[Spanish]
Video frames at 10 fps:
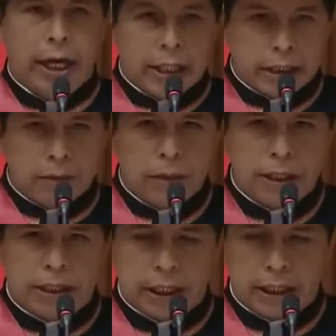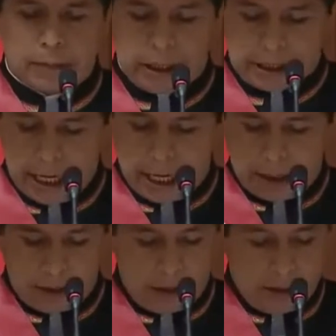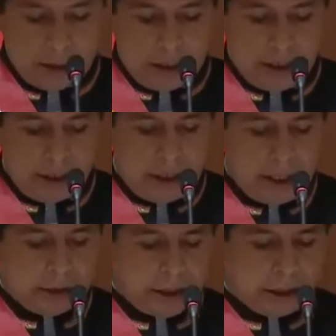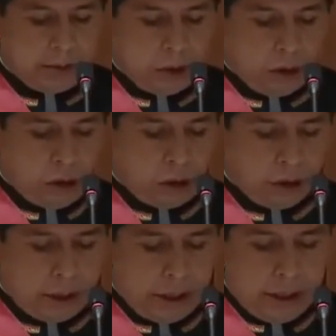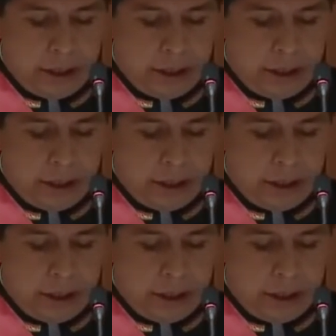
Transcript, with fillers: es difícil expresar el altísimo honor